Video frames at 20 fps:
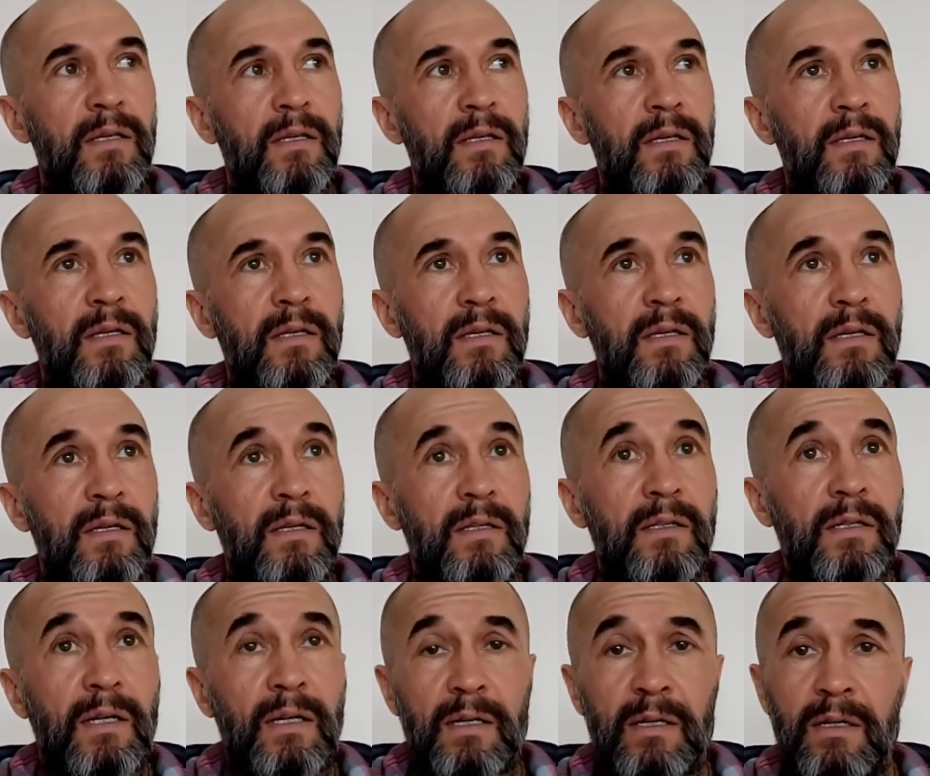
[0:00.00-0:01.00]
и
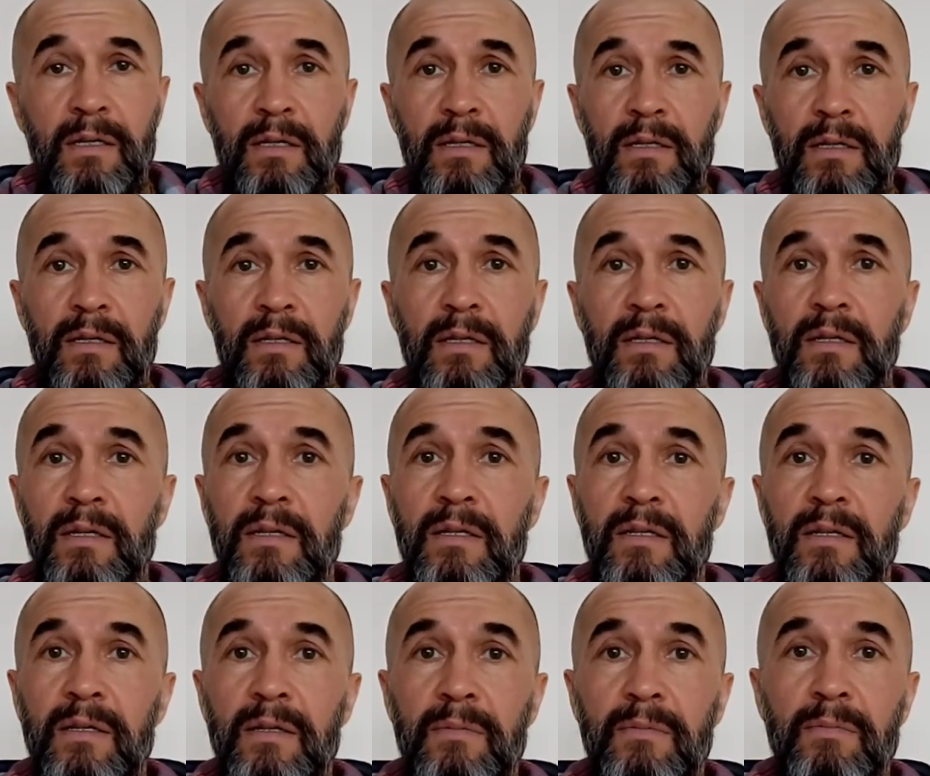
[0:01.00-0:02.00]
как
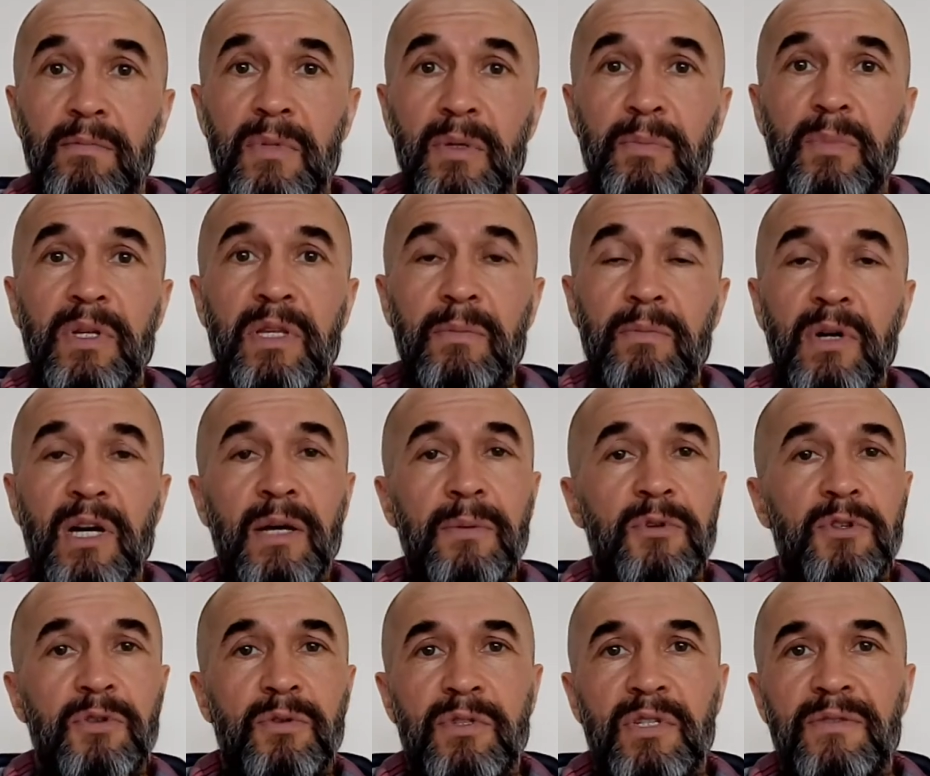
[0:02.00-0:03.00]
мы понимаем,
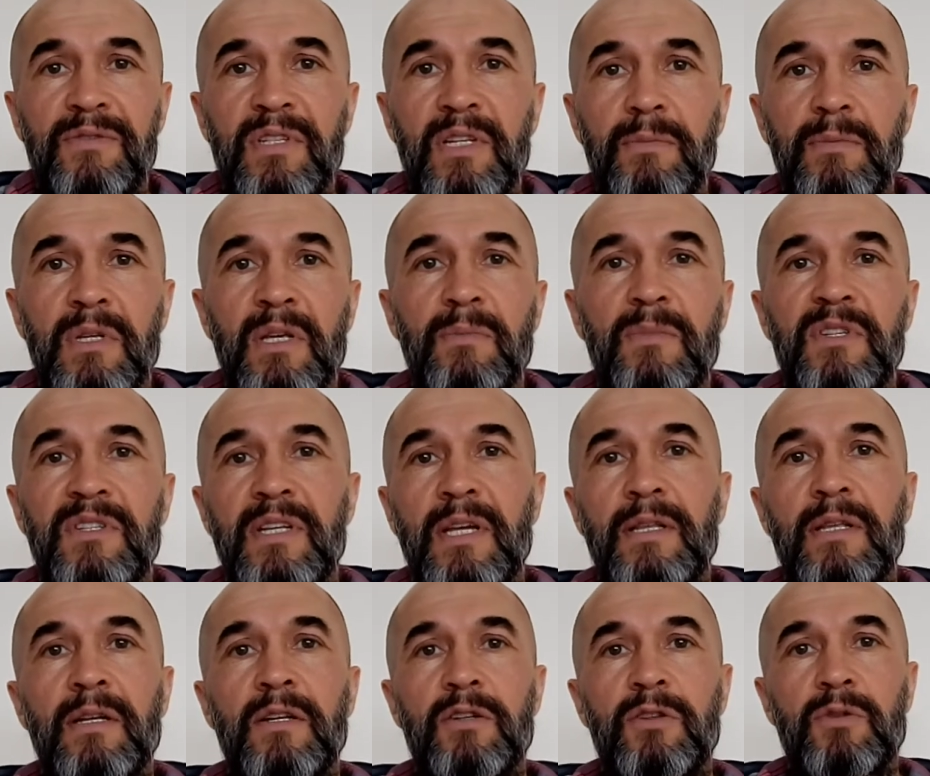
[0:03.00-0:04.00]
что совсем не
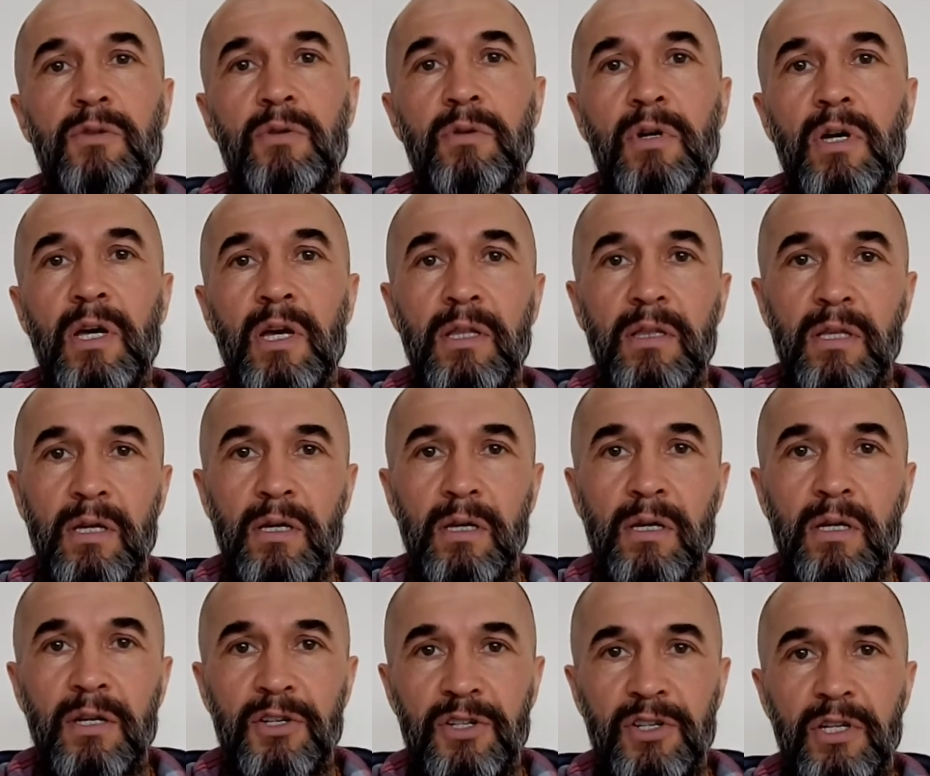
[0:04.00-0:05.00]
обязательно, что
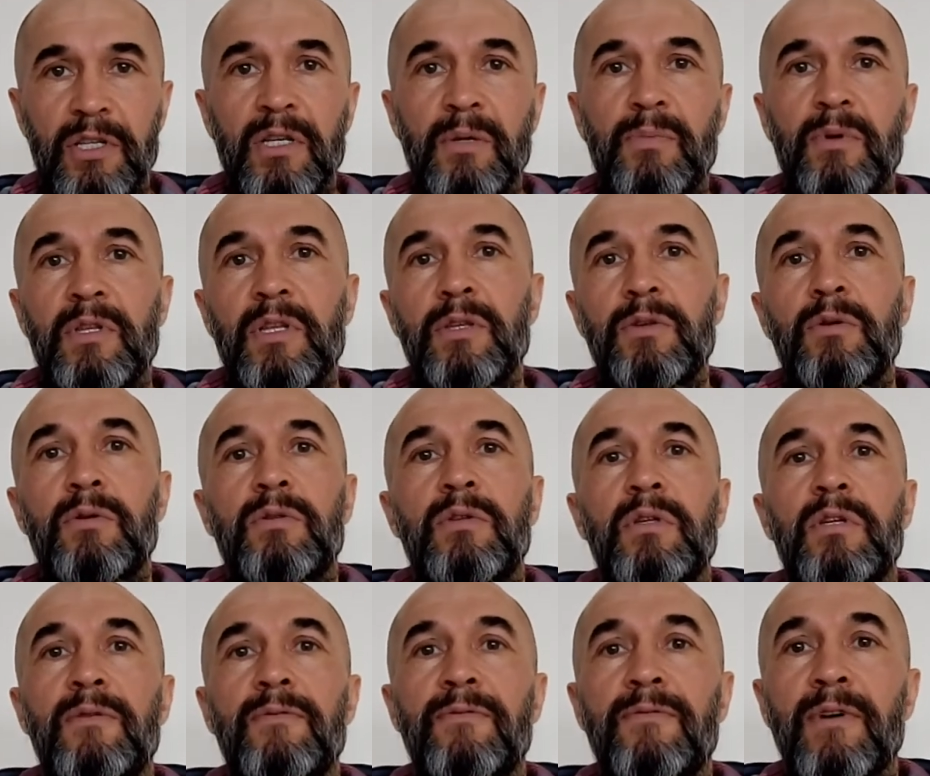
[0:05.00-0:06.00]
это решение подойдет
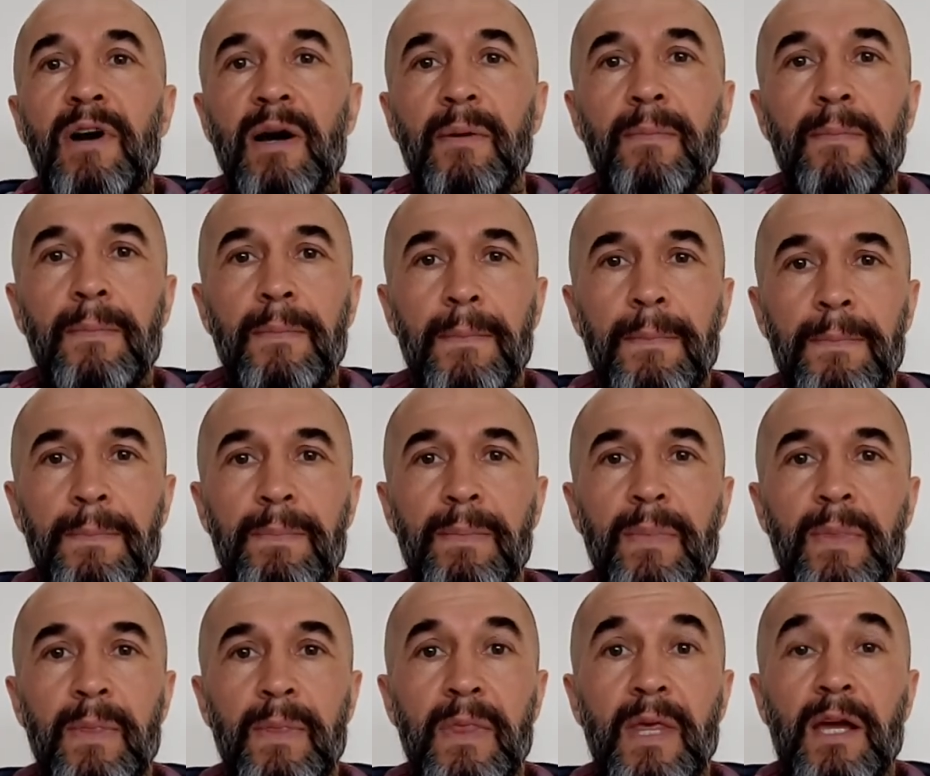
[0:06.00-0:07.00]
вам
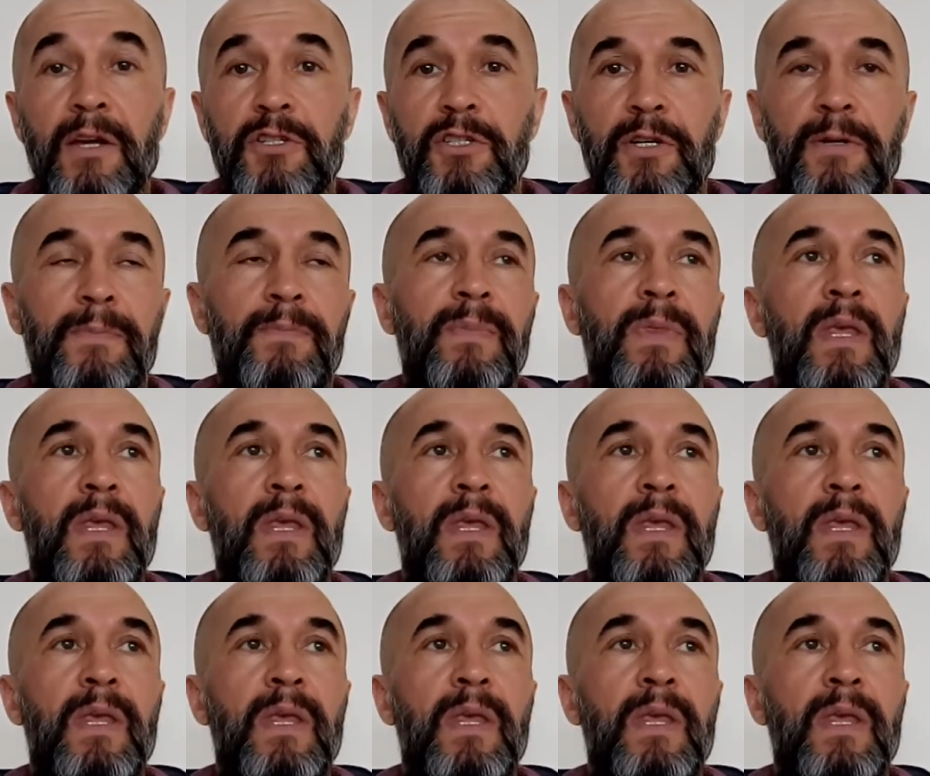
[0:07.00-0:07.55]
также.